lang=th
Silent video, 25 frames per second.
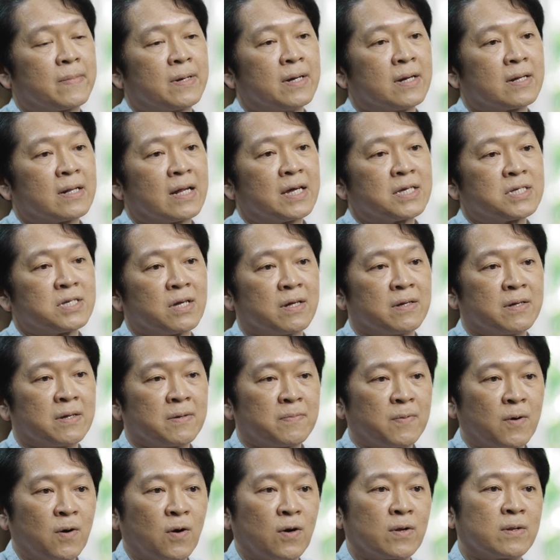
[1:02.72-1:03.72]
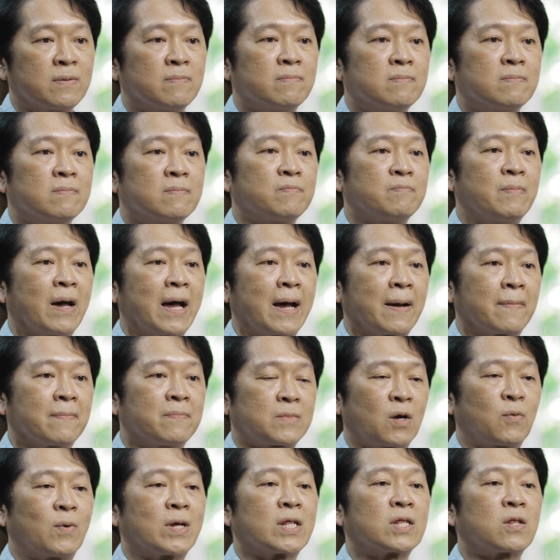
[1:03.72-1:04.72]
เครื่องราชอิสริยาภรณ์แบบ
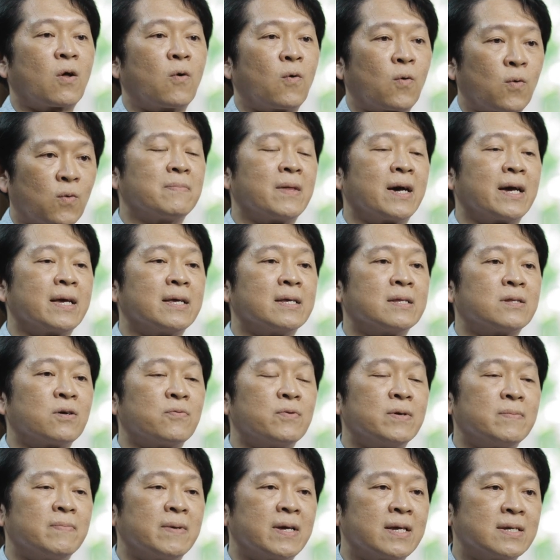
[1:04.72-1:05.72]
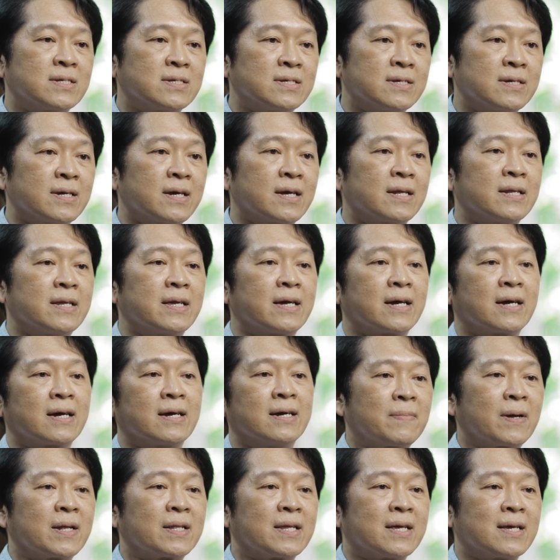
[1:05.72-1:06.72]
ตะวันตกในทวีปเอเชียเนี่ย
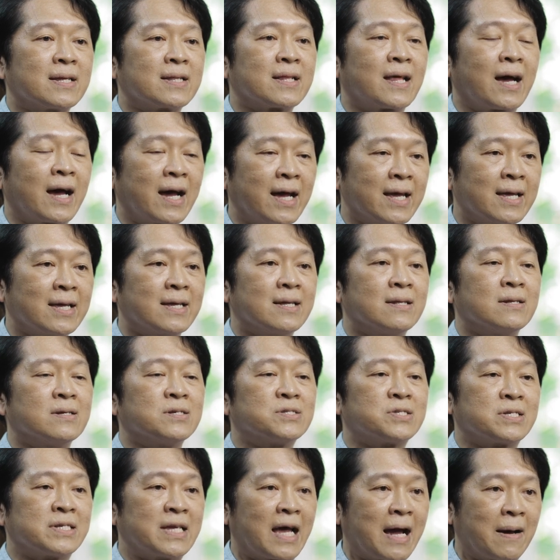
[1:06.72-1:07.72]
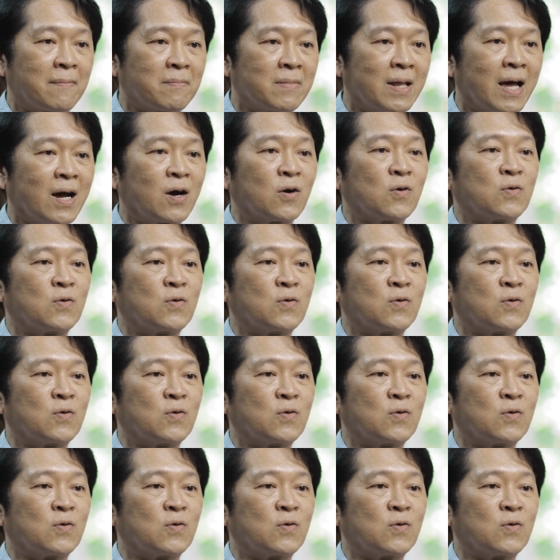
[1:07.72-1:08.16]
ประเทศไทยหรือสยามเรา